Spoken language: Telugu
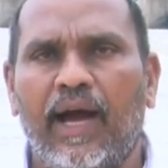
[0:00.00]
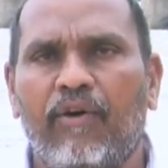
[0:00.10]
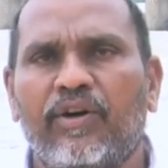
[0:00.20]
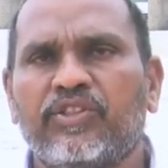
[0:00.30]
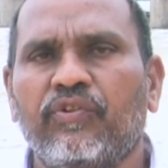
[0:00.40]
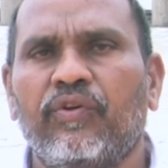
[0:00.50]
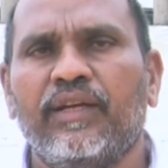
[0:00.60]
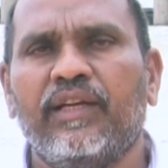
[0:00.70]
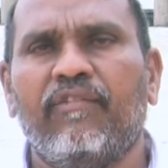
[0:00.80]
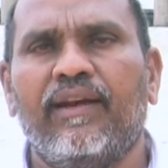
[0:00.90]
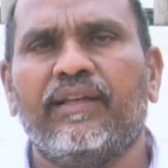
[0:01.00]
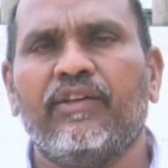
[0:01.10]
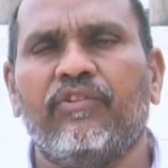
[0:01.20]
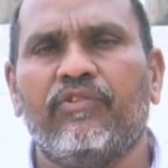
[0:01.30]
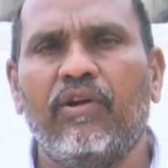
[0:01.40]
ఆ వర్షం నీరు
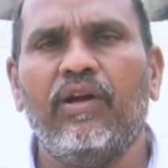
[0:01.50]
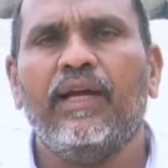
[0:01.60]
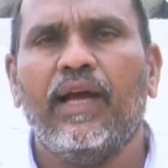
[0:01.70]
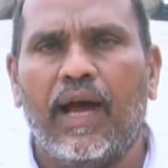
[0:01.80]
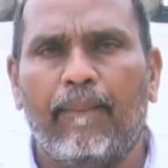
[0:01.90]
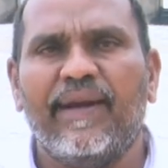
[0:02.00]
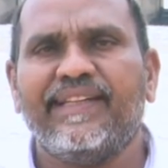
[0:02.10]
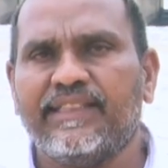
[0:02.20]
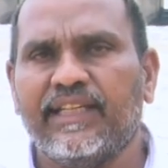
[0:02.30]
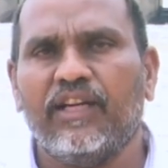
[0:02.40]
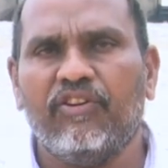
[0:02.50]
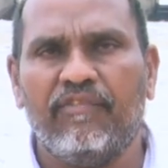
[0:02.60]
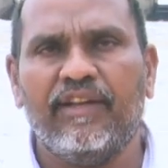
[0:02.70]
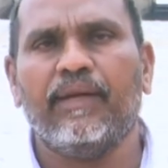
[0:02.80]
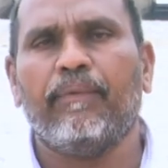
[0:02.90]
వెళ్ళడంతో ఆ మట్టి చర్యలు
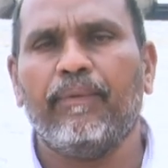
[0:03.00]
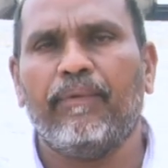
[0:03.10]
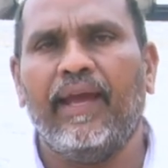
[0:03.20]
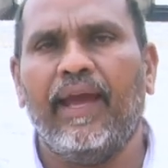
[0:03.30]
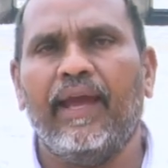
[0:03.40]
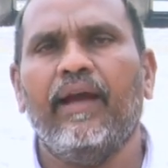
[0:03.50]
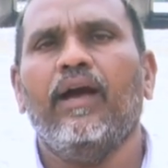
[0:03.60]
విరిగి పడిపోయే